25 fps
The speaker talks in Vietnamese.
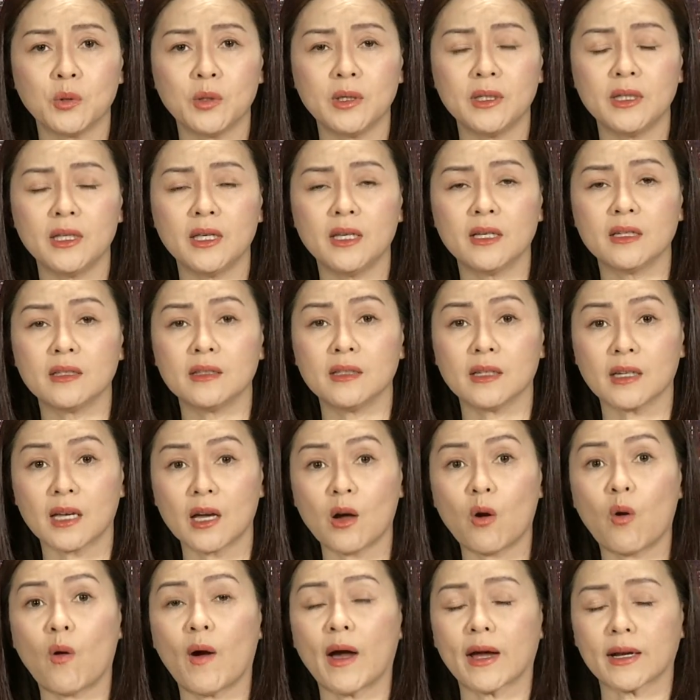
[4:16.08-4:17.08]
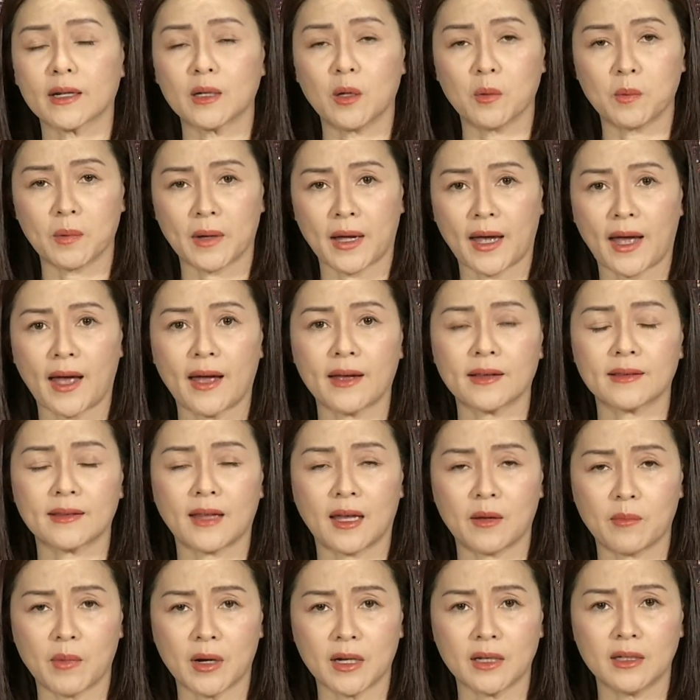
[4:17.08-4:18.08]
Tuy nhiên những cái hoạt động khác
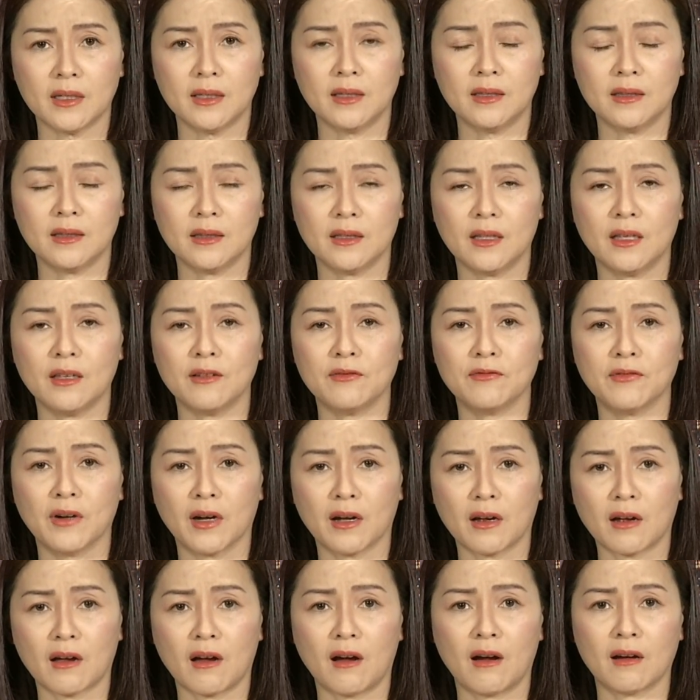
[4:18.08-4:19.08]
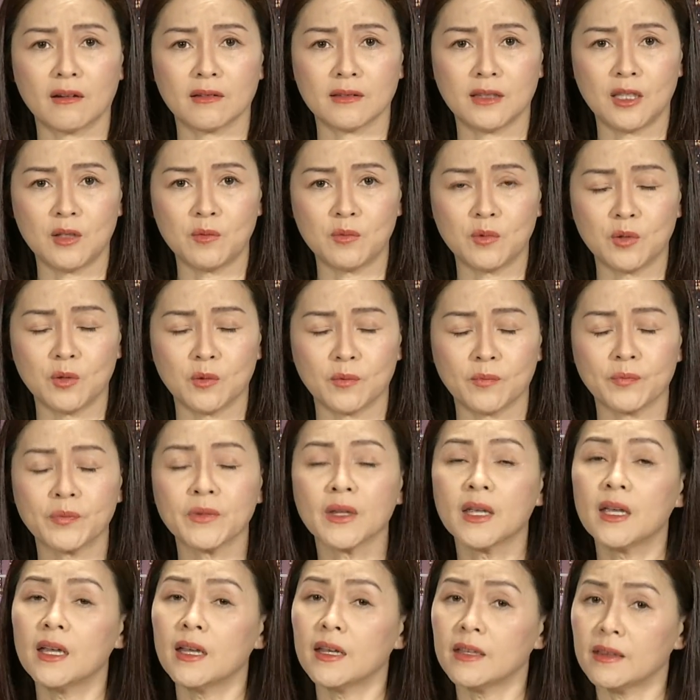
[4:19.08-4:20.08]
tại Bắc Kinh thì vẫn còn tiếp tục
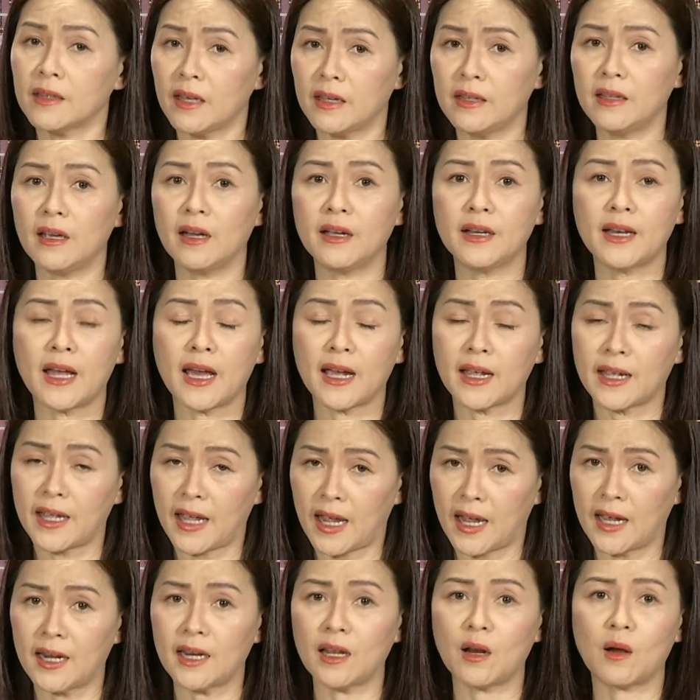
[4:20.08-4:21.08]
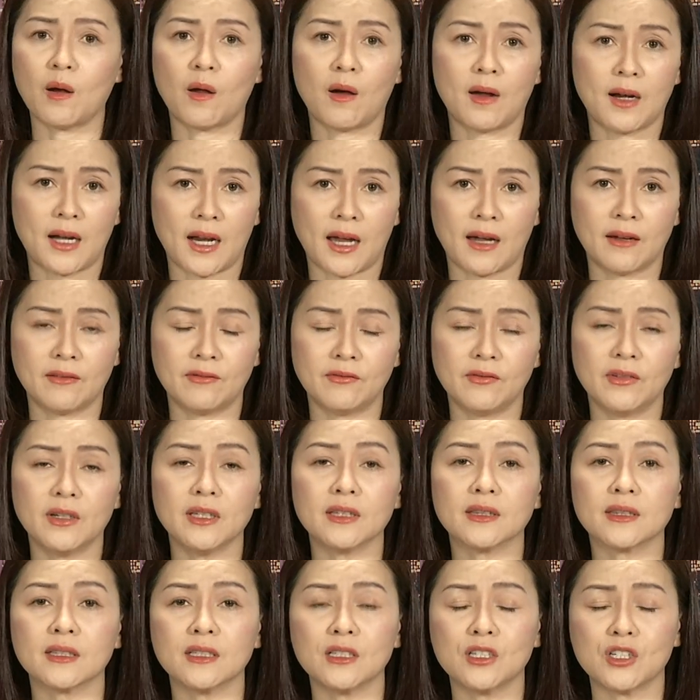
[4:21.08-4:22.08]
thế giới đang khá là lo lắng
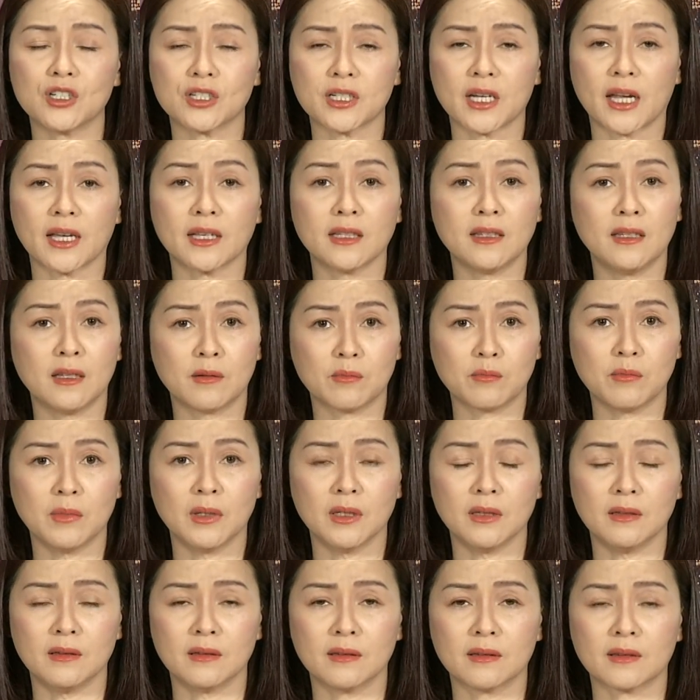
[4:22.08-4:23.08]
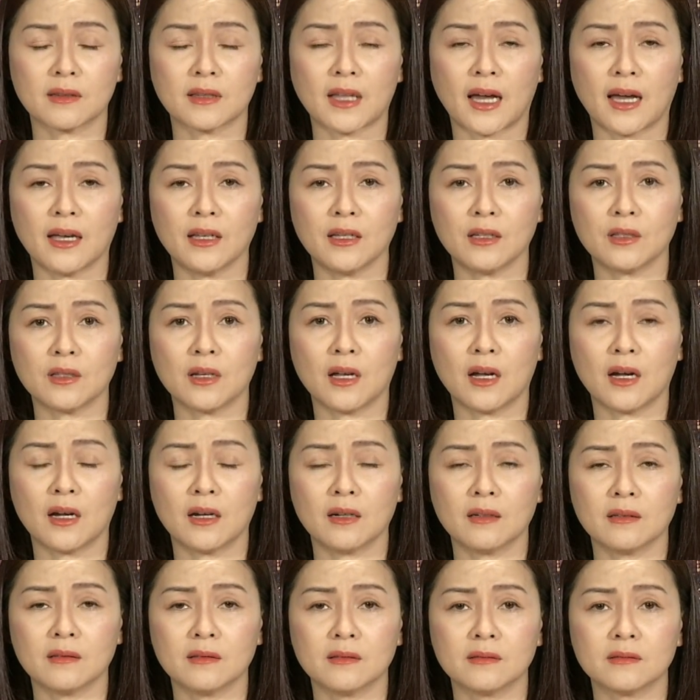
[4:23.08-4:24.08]
về tình trạng dịch bệnh tại
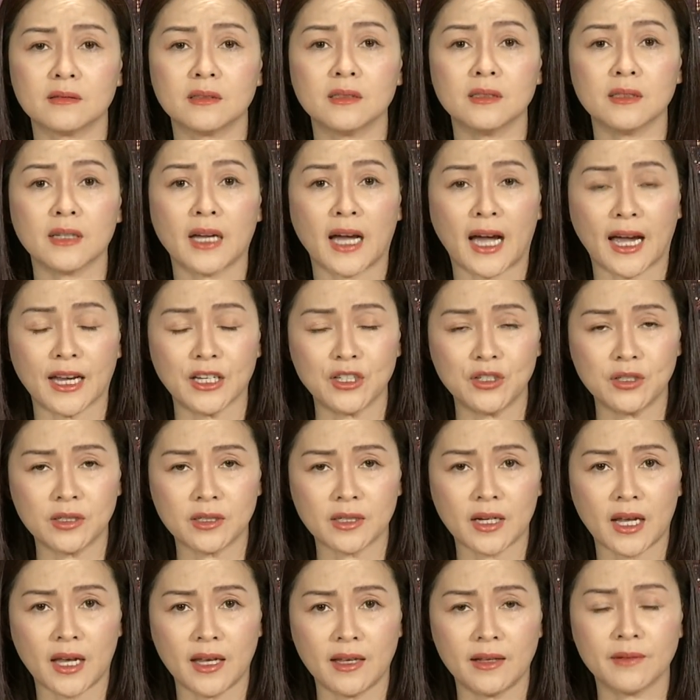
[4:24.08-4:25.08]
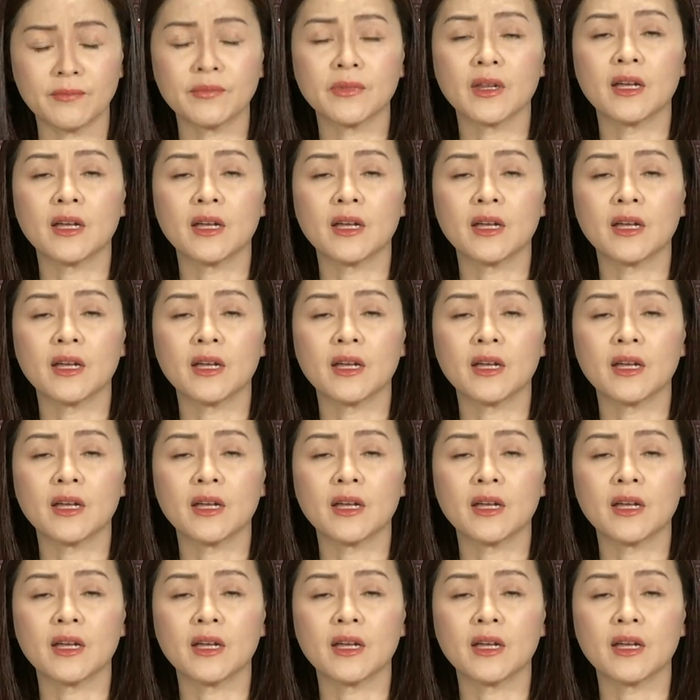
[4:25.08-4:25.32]
à, Thượng Hải trước đây